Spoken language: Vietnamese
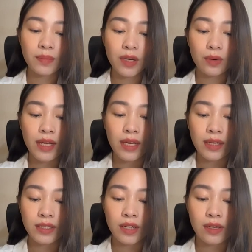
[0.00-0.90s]
ẩm yếu
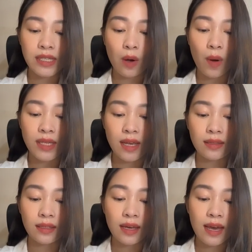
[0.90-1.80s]
đi, trời sẽ quang
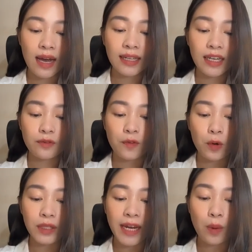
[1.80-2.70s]
dần. Các thành
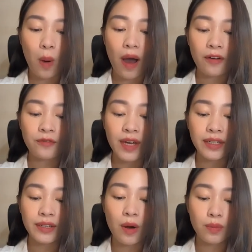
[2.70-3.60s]
phố Thanh Hóa,
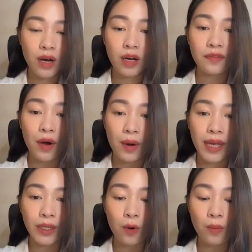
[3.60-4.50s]
Vinh, Đồng Hới và
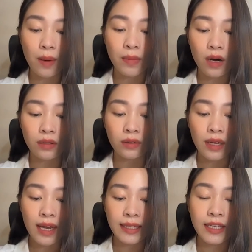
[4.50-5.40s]
Huế thì cũng ấm hơn,
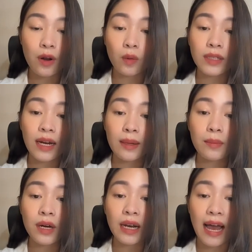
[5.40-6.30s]
nhiệt độ tăng
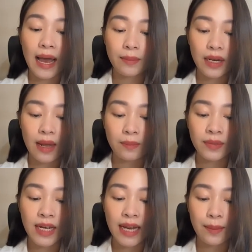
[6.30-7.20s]
lên mức là hai mươi lăm
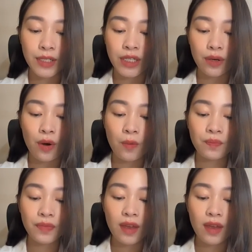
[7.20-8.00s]
đến hai mươi chín độ.